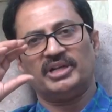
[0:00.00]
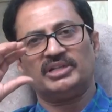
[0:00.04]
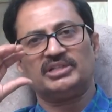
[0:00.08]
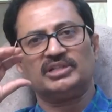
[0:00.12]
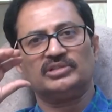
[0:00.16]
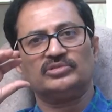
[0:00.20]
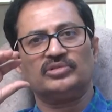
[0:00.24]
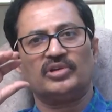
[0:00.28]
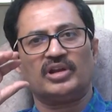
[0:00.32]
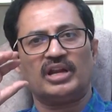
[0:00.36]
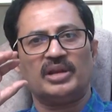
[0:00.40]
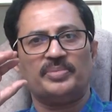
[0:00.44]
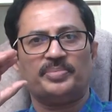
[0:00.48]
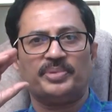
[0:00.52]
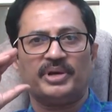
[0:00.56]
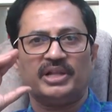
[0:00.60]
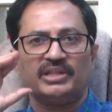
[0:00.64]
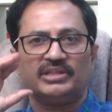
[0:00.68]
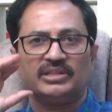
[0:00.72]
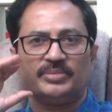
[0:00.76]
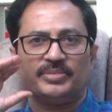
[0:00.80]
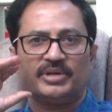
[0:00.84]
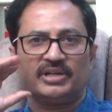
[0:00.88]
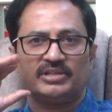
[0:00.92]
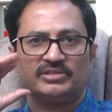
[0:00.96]
పరీక్ష ద్వారా
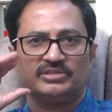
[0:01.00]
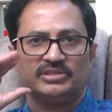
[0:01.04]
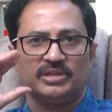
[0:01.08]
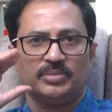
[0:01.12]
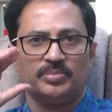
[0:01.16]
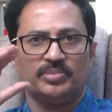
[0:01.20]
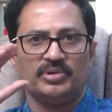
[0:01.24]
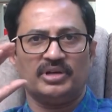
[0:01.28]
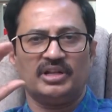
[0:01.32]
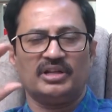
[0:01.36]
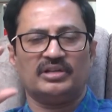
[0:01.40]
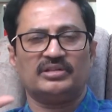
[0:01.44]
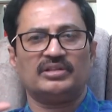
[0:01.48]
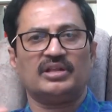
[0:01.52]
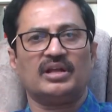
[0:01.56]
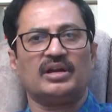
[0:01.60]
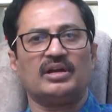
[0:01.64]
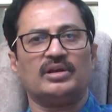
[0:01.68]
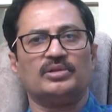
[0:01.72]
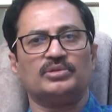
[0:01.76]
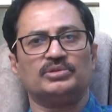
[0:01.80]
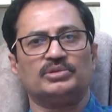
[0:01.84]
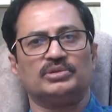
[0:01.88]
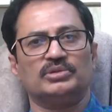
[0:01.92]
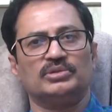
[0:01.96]
ఎప్పుడైతే మనకు జబ్బు
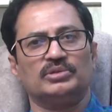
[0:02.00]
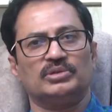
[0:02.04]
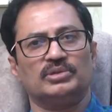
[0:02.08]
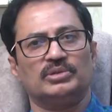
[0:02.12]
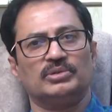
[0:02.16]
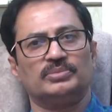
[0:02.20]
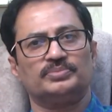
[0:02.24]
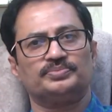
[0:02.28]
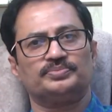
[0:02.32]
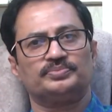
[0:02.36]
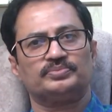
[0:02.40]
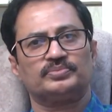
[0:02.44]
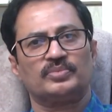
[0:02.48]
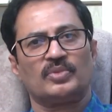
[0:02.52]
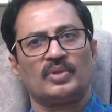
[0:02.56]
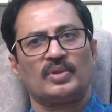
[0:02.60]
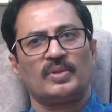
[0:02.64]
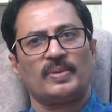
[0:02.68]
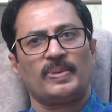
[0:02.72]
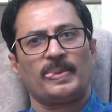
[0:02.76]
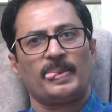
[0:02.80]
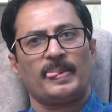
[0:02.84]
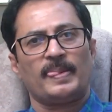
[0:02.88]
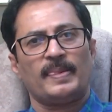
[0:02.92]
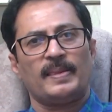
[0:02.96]
నిర్ధారణ అవుతుందో
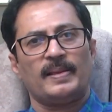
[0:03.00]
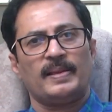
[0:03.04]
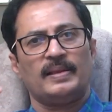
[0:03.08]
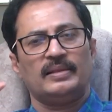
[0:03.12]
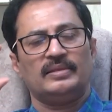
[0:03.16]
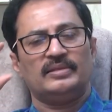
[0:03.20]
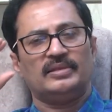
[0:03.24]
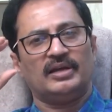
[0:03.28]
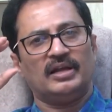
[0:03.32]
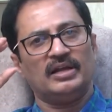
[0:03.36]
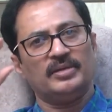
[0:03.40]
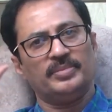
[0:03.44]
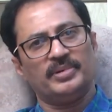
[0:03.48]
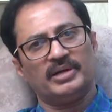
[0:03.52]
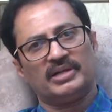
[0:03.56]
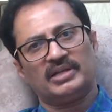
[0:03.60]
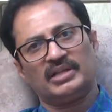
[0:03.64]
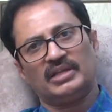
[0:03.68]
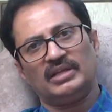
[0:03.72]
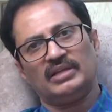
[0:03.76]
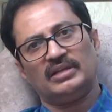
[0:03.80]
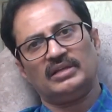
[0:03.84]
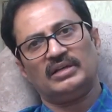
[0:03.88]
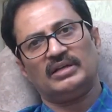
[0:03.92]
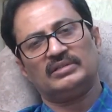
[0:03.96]
దాన్ని
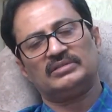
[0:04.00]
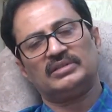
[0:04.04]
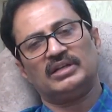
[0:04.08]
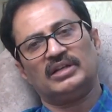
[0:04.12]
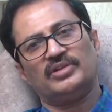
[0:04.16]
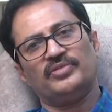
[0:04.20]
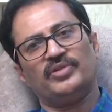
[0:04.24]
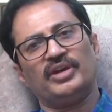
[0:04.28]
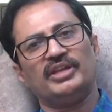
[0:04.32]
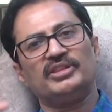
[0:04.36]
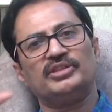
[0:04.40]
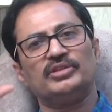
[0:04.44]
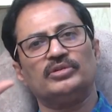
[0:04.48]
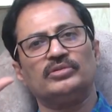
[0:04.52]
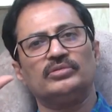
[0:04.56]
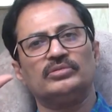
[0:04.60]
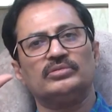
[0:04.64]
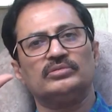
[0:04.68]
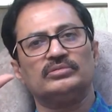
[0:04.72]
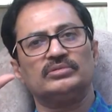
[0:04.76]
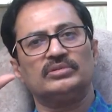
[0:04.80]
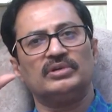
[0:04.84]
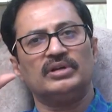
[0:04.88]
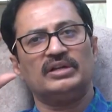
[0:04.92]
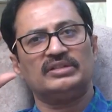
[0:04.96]
బట్టి అతనికి వైద్యం
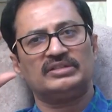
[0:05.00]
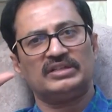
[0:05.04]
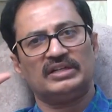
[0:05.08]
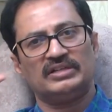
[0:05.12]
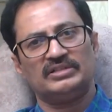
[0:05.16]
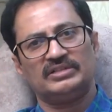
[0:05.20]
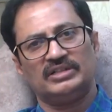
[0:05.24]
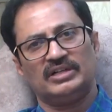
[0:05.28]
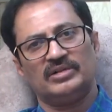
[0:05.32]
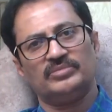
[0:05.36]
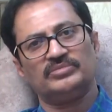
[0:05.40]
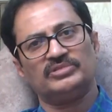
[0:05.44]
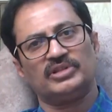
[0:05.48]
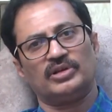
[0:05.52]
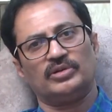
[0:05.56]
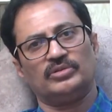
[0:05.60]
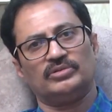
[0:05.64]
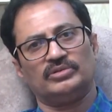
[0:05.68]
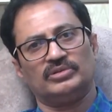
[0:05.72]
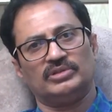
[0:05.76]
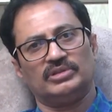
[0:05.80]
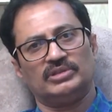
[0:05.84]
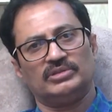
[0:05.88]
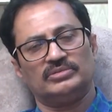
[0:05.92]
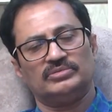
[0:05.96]
డిసైడ్ చేయడం
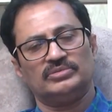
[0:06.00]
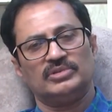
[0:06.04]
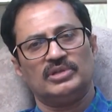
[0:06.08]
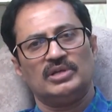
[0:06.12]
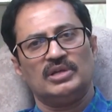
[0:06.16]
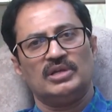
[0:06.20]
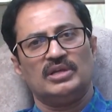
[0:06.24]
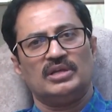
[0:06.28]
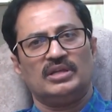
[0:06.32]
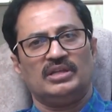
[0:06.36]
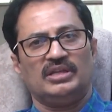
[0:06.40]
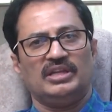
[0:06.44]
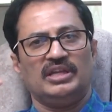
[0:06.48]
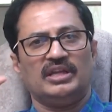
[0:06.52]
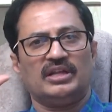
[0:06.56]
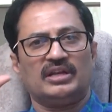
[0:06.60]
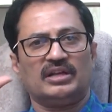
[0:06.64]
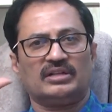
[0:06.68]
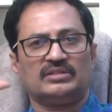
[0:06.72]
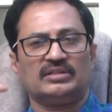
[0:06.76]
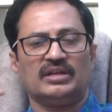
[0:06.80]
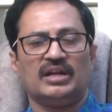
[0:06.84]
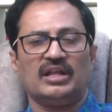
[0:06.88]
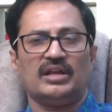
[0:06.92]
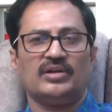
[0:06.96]
జరుగుతుంది ఏ
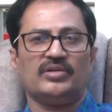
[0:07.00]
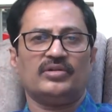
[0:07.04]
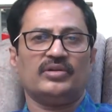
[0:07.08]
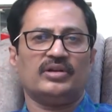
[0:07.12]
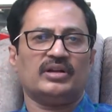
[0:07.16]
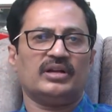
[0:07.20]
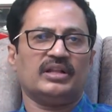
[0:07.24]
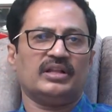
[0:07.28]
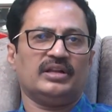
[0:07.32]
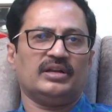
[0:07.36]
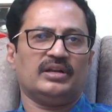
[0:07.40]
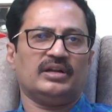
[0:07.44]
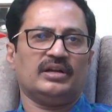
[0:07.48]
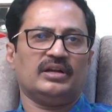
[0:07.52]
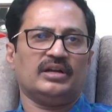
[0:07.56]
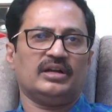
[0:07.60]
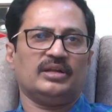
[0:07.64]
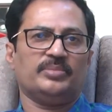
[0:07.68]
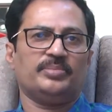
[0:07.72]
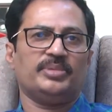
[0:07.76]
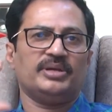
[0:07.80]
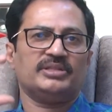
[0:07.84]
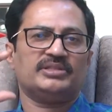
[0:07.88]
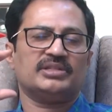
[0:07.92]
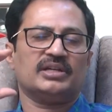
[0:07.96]
రక్తనాళంలోనైనా
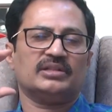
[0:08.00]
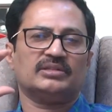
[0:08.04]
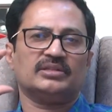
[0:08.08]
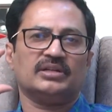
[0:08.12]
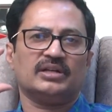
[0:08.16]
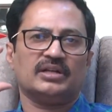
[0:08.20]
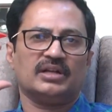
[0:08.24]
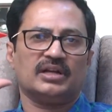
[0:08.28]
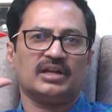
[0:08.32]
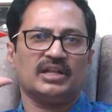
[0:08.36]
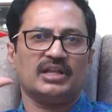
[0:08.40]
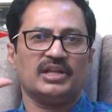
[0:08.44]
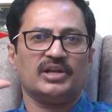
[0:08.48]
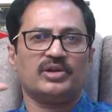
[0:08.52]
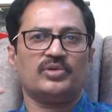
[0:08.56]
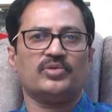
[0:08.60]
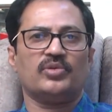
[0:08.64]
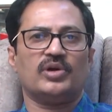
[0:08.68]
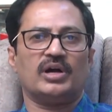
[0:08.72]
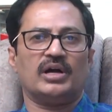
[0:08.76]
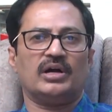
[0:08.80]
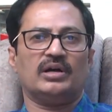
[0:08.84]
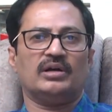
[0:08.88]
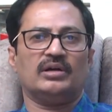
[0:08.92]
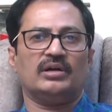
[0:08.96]
డెబ్బై శాతం కన్నా ఎక్కువ